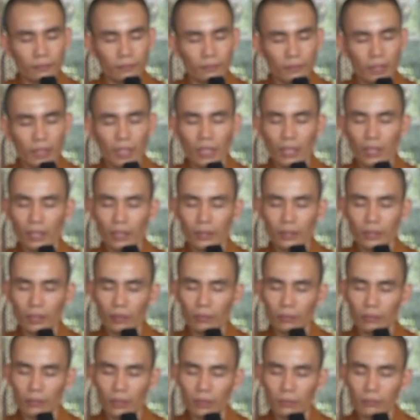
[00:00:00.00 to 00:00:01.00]
vợ
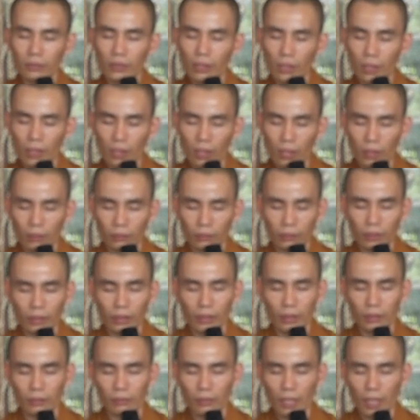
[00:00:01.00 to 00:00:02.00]
chồng không còn,
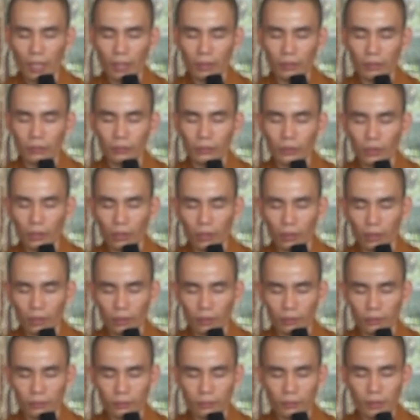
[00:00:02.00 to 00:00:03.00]
tiền bạc không còn,
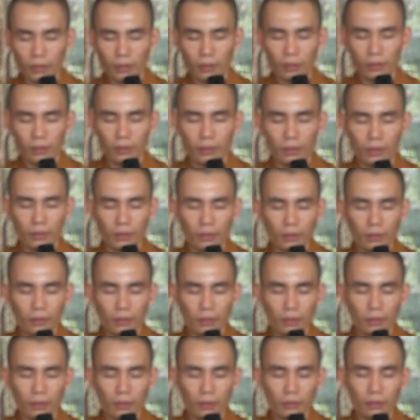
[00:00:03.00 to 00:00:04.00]

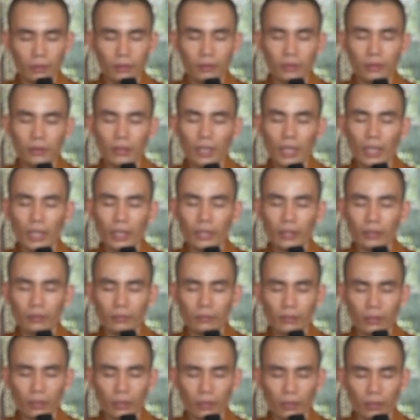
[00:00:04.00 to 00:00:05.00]
tương lai
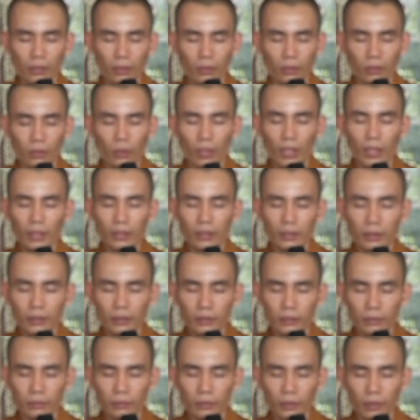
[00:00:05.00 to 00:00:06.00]
không còn, quá
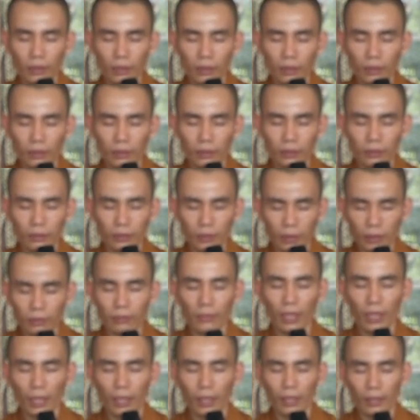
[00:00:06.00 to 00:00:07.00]
khứ không còn.
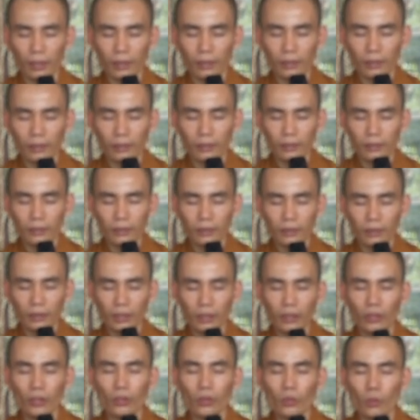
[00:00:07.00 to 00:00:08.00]
Nhưng mà
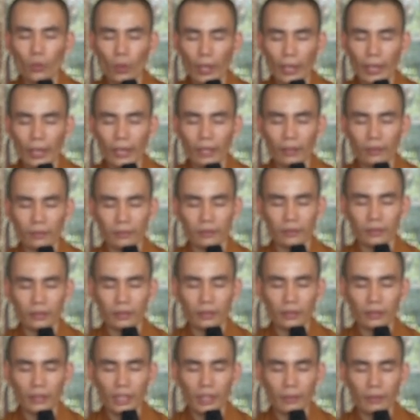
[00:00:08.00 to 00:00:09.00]
cái thói quen
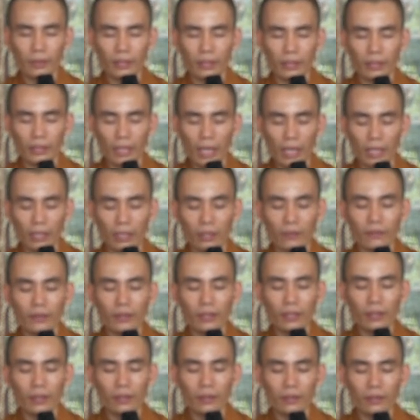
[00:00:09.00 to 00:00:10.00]
xưa nay mình chạy
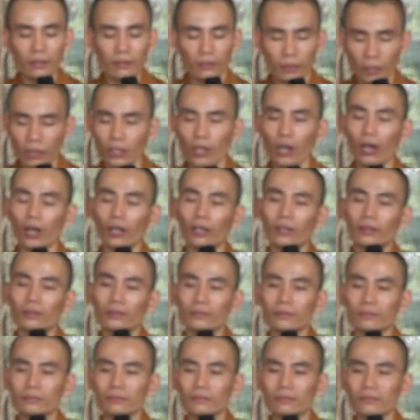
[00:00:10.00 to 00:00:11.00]
với nó vẫn còn.
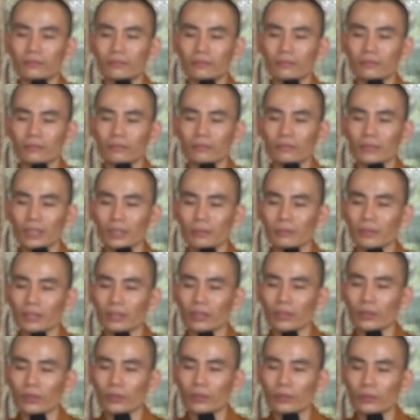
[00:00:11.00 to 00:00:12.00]
Cho nên
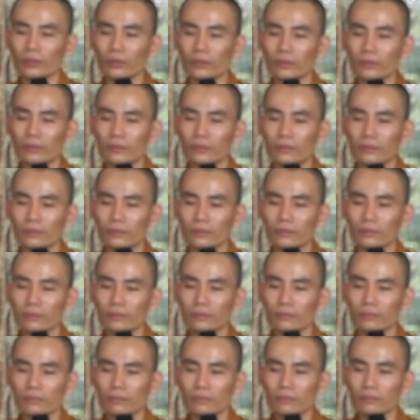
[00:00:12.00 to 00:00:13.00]
mình ngồi xuống
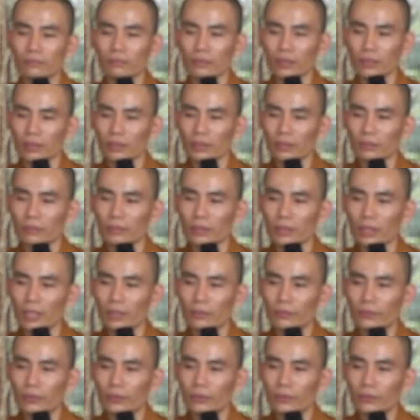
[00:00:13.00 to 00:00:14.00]

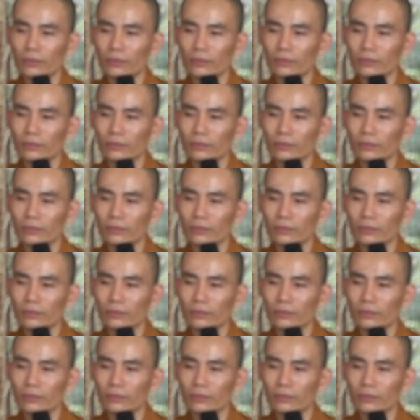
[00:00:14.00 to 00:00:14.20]
10-15 phút